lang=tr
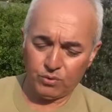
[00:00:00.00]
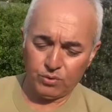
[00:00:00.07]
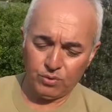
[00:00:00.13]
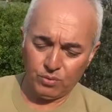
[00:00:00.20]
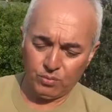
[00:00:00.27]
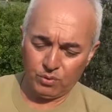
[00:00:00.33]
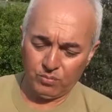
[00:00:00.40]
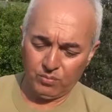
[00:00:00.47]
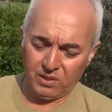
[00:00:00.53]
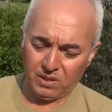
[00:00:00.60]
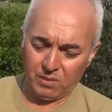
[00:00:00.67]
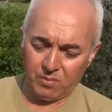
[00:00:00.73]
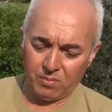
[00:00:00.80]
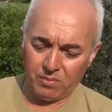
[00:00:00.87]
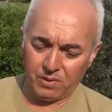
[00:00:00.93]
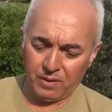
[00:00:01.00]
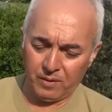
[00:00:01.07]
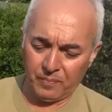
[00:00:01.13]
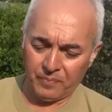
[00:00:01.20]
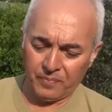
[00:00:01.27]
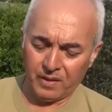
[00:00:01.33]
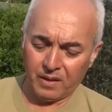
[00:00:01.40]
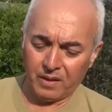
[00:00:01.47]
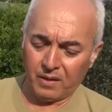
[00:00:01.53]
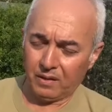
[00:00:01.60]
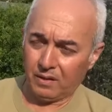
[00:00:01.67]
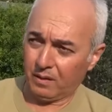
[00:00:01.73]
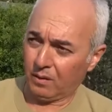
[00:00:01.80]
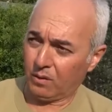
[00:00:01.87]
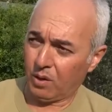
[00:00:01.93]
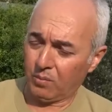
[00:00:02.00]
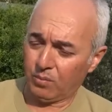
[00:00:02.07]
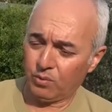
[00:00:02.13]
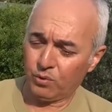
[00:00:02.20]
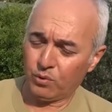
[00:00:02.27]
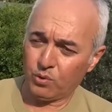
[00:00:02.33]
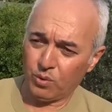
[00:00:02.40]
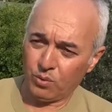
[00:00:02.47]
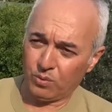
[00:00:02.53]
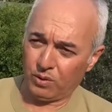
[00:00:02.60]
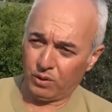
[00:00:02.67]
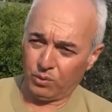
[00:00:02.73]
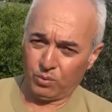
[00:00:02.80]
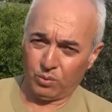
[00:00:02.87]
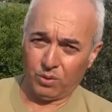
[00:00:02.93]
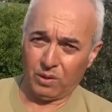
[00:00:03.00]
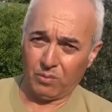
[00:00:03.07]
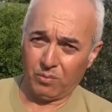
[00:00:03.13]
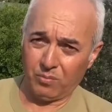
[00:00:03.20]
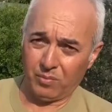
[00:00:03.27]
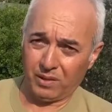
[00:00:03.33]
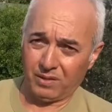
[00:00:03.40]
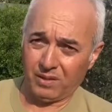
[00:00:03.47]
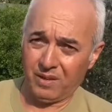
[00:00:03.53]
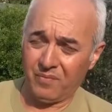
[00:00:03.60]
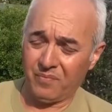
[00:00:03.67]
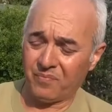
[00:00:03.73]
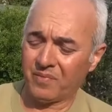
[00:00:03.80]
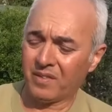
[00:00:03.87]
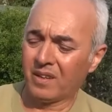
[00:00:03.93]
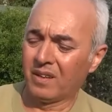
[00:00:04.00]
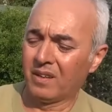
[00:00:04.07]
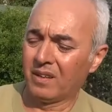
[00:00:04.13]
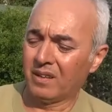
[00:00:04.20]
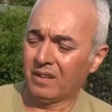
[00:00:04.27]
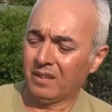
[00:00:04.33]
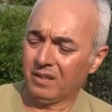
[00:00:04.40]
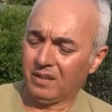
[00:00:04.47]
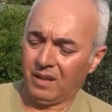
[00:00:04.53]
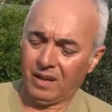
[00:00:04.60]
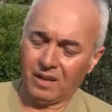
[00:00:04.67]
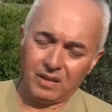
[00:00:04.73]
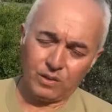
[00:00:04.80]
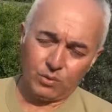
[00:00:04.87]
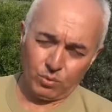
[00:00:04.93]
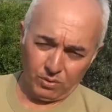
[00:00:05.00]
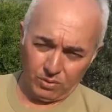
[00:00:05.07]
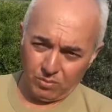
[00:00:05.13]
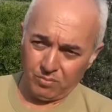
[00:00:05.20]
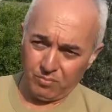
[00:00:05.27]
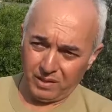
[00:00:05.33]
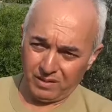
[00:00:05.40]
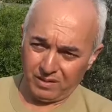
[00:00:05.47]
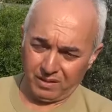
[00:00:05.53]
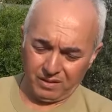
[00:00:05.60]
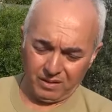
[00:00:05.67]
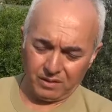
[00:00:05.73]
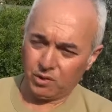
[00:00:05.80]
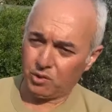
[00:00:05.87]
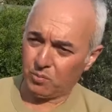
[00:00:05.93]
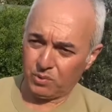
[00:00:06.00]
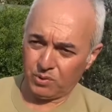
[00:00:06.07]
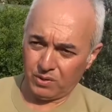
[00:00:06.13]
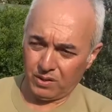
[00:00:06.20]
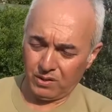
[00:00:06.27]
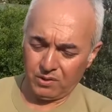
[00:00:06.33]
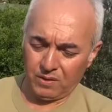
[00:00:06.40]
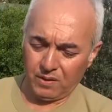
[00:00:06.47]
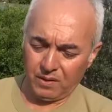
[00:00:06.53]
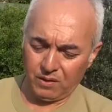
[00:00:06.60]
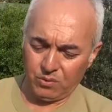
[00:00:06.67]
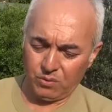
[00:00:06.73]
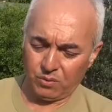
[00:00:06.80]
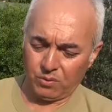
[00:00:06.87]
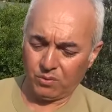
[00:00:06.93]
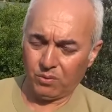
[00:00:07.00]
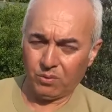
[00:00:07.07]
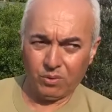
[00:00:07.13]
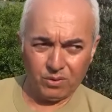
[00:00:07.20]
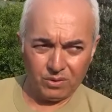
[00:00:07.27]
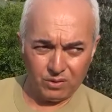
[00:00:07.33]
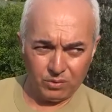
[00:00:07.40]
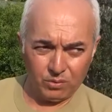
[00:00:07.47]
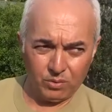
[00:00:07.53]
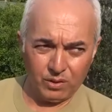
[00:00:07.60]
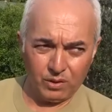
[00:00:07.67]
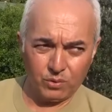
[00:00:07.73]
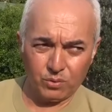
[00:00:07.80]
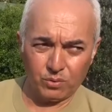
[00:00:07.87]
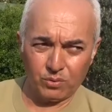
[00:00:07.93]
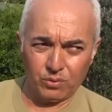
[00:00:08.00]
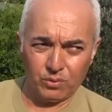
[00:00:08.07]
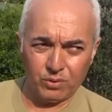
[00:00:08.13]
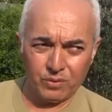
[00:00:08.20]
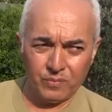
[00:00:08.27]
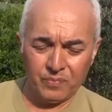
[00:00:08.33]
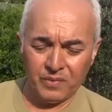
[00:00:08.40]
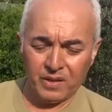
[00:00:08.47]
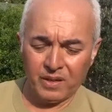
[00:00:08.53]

Çünkü bunun bir sebebi de e, kabuğu çok kolay soyulabilmekte. E, elle soyulabilmekte. Yani hiç bıçağa hiç gerek yok. O kadar kolay soyuluyor.